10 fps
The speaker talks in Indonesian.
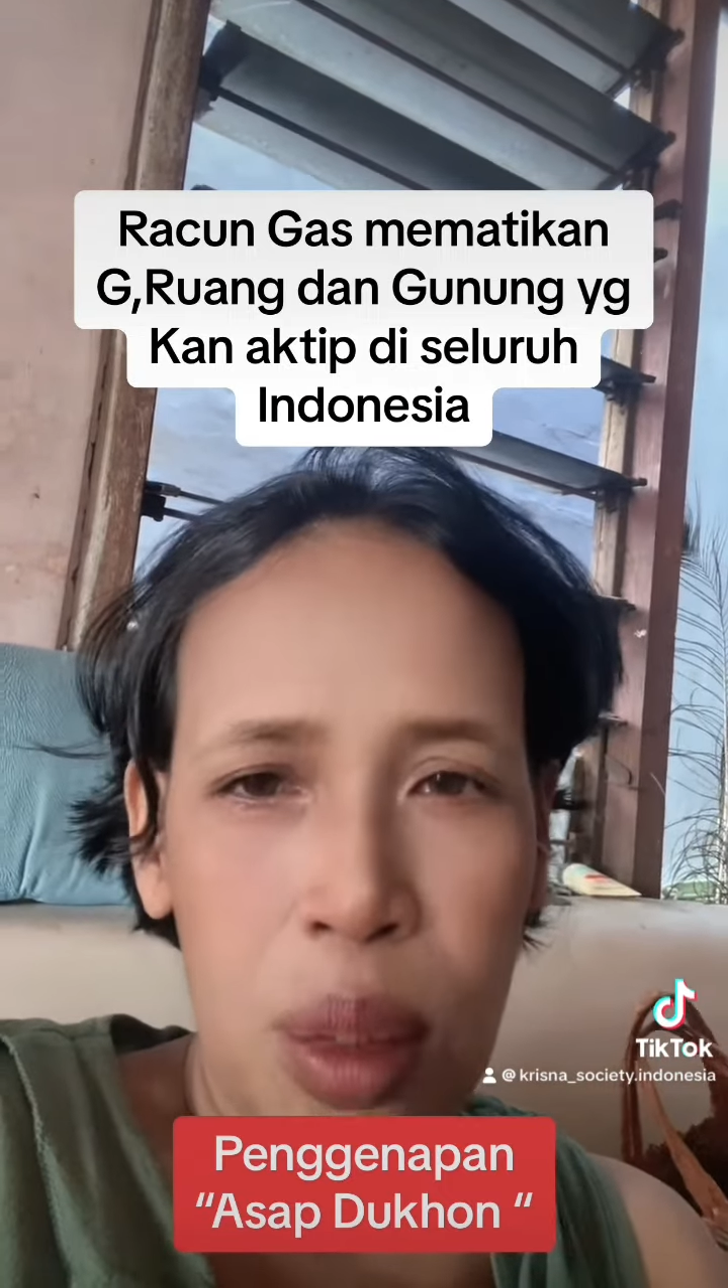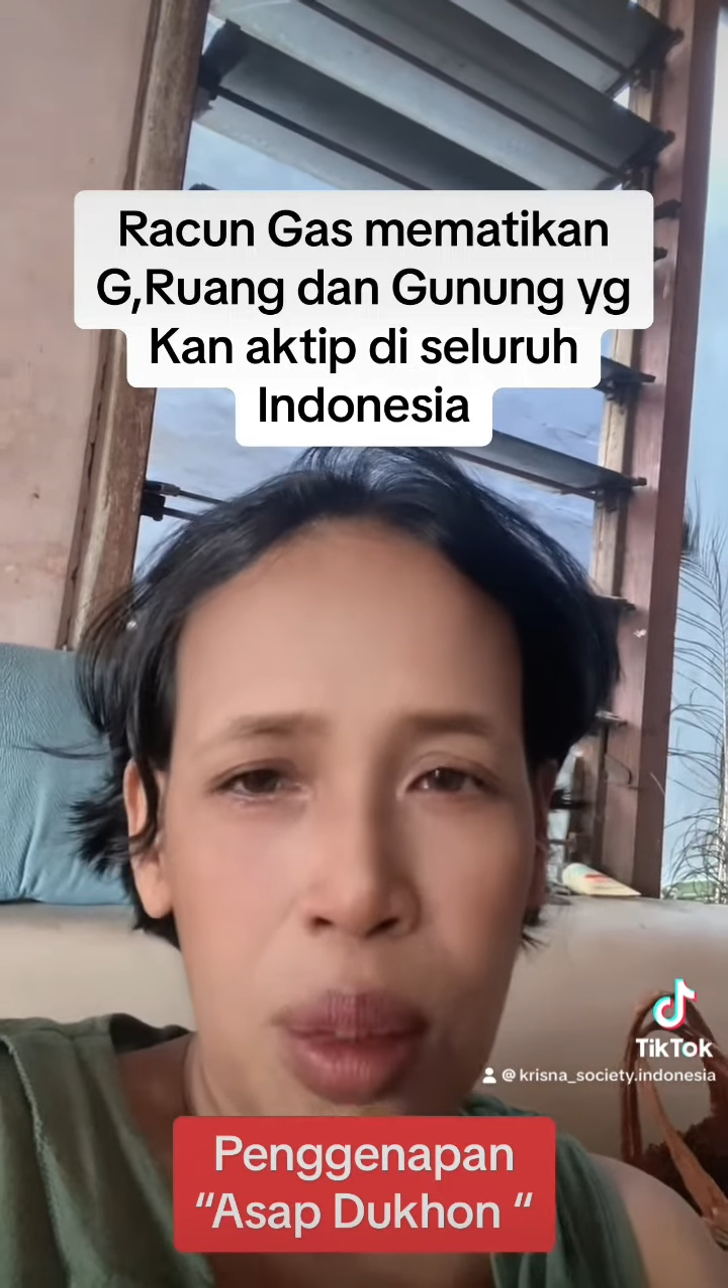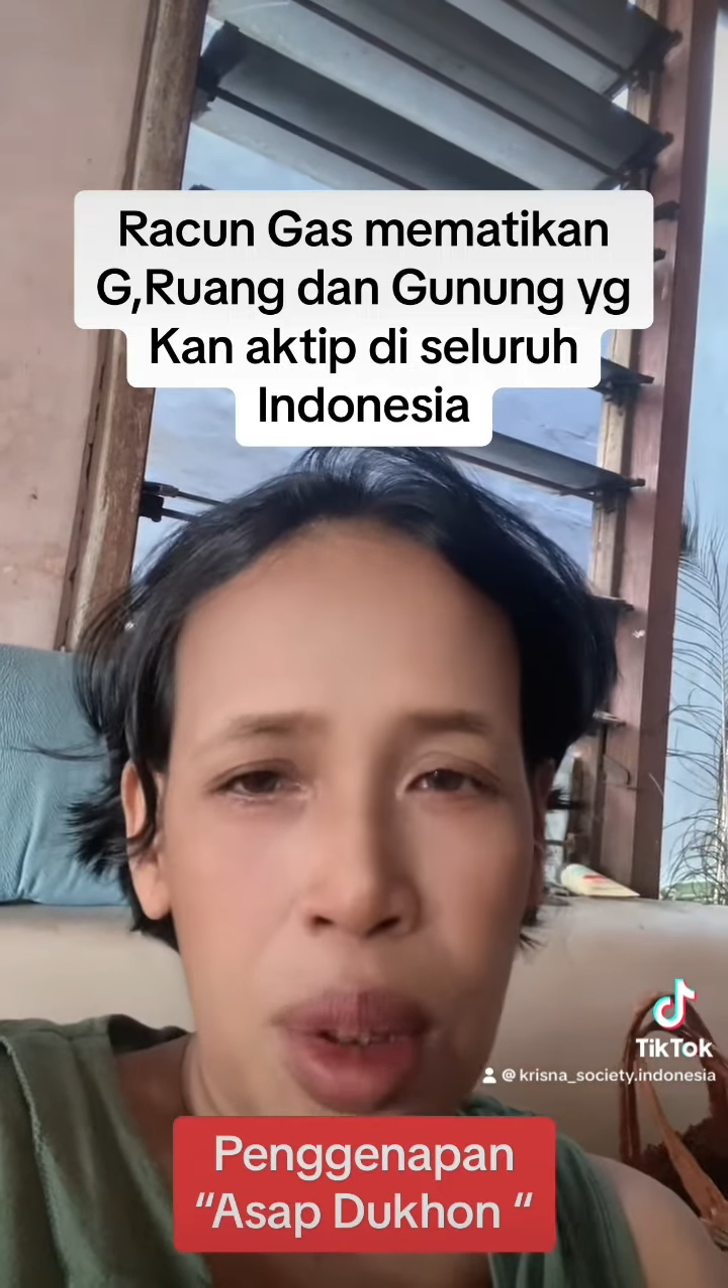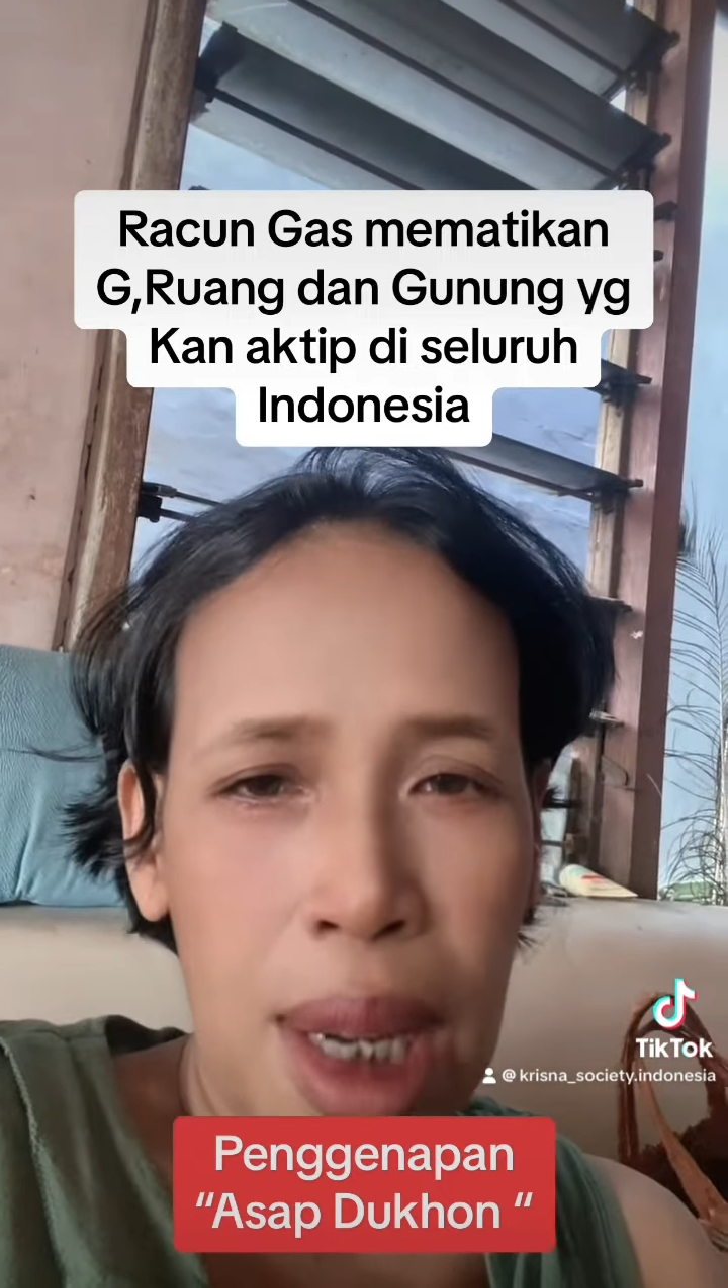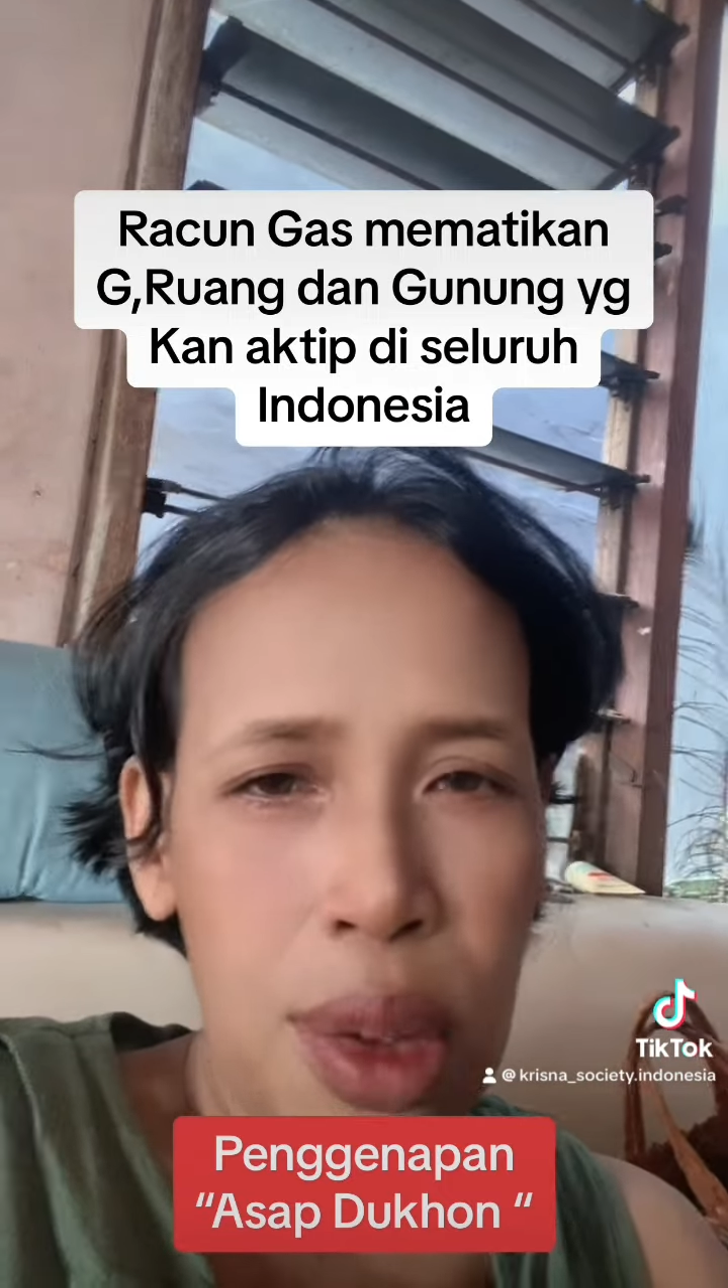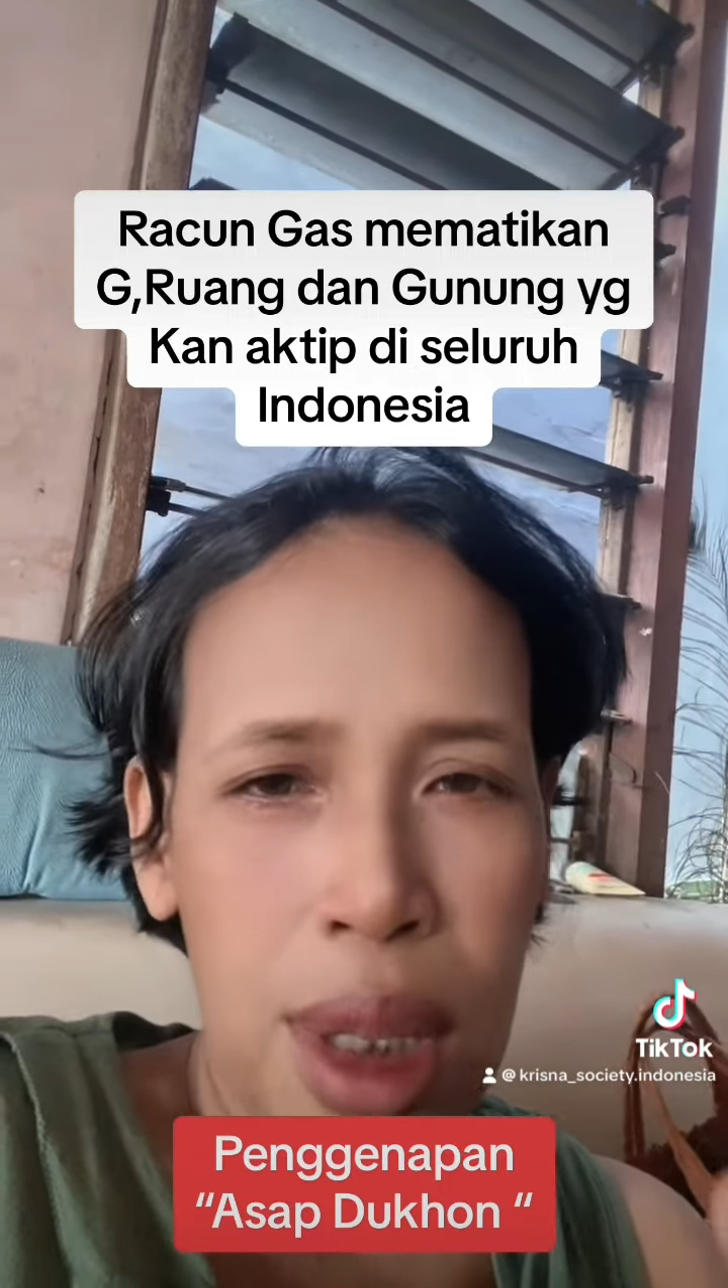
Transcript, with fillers: beracun